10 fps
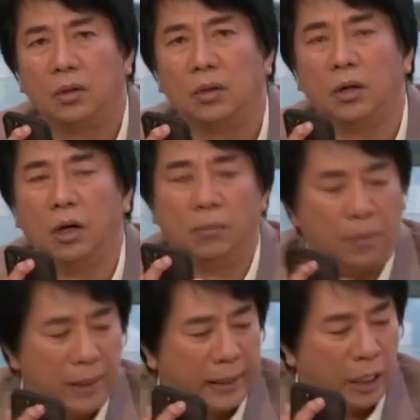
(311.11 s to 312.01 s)
sir. O,
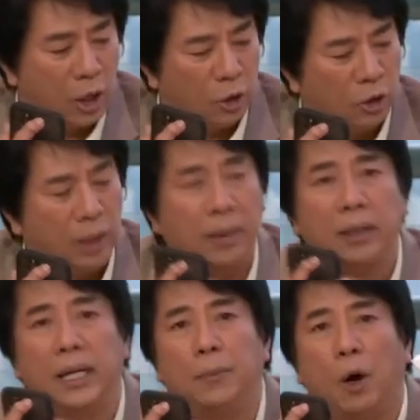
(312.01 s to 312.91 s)
bumili kayo. Yung
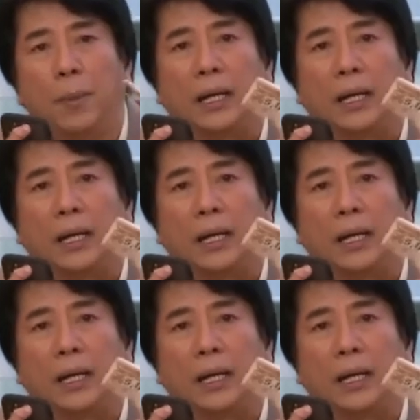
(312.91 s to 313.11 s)
5,000,